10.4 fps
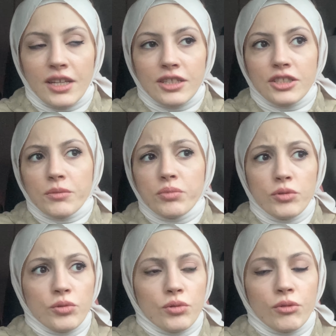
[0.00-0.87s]
İşte bir
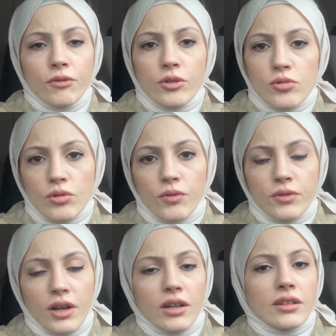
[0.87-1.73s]
sürü
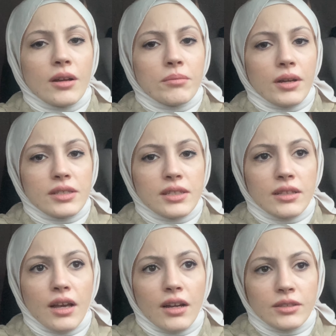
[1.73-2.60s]
filozoflardan
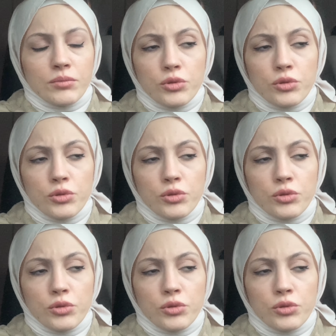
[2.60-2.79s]
bahsederdi, bir